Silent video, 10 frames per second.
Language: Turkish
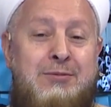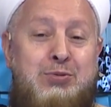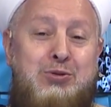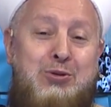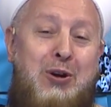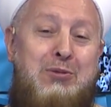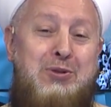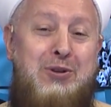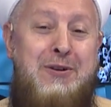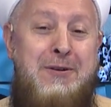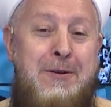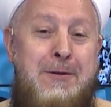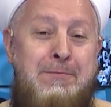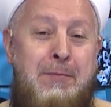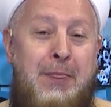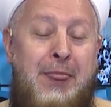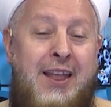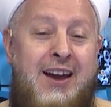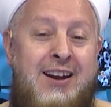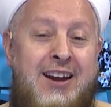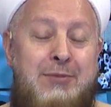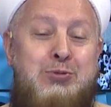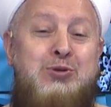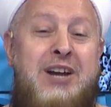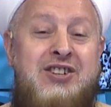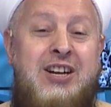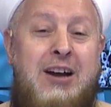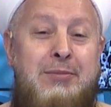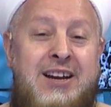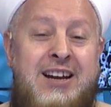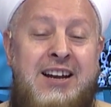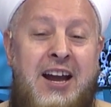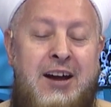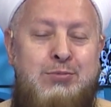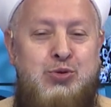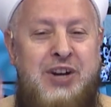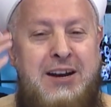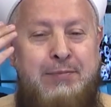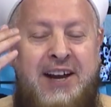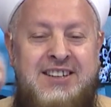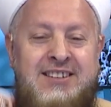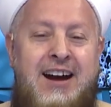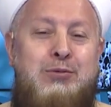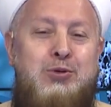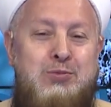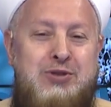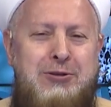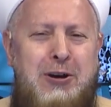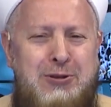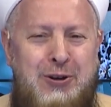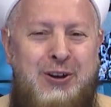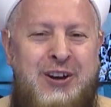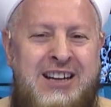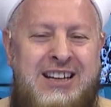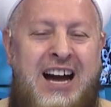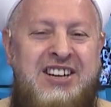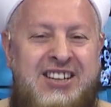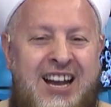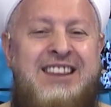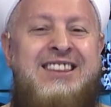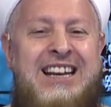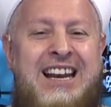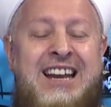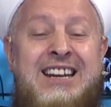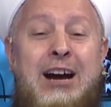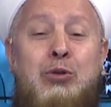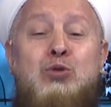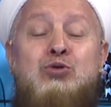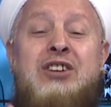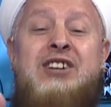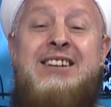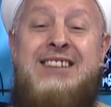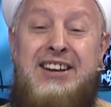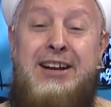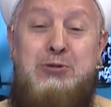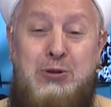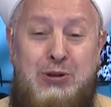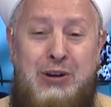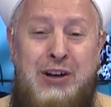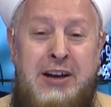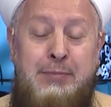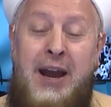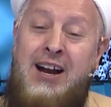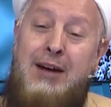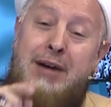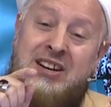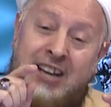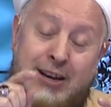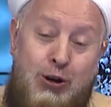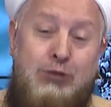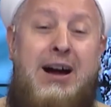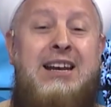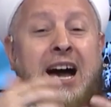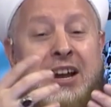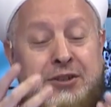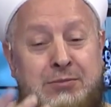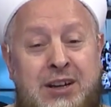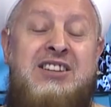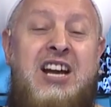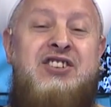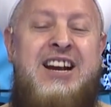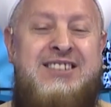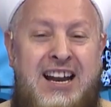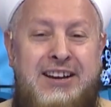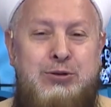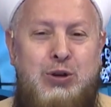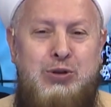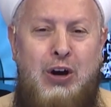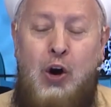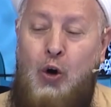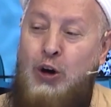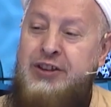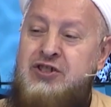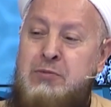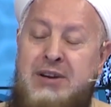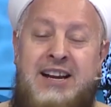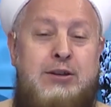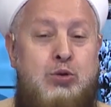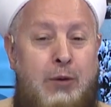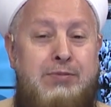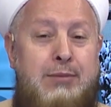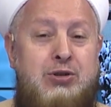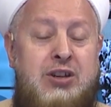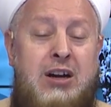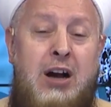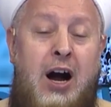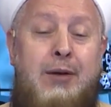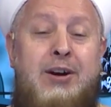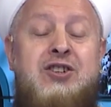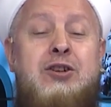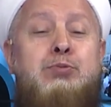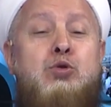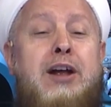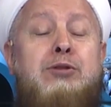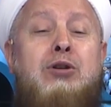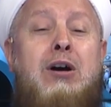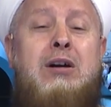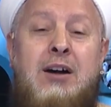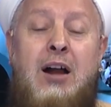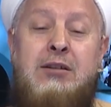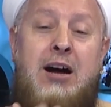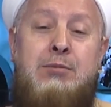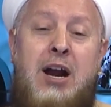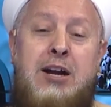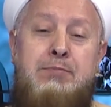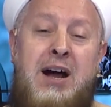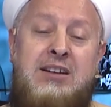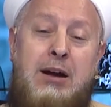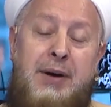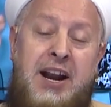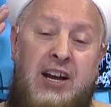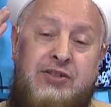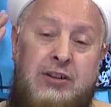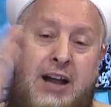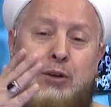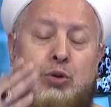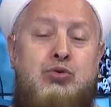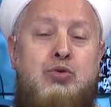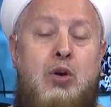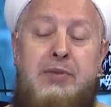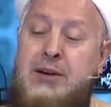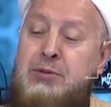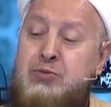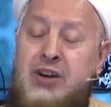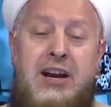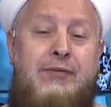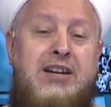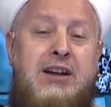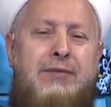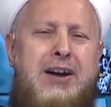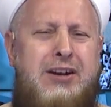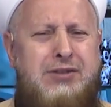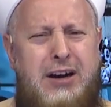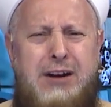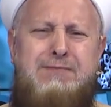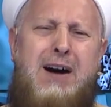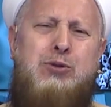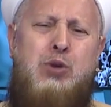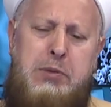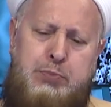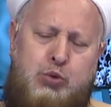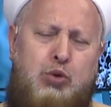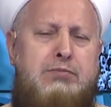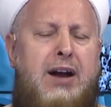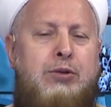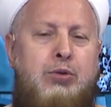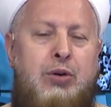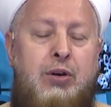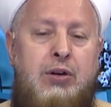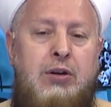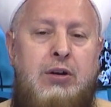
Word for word: Put diyor bunu. E bunu deyince tabii Ebu Cehil beyninden vurulmuşa döndü. Yani kendi lehine konuşacak zannediyordu. Peygamber senin olman lazım diyecek zannediyordu. Onun için milleti toplamıştı. Ama şimdi put ne diyor? Allah'ı bırakıp bana tapana yazıklar olsun diyor. Benim kimseye ne faydam var ne zararım var diyor. Bir putum ben diyor.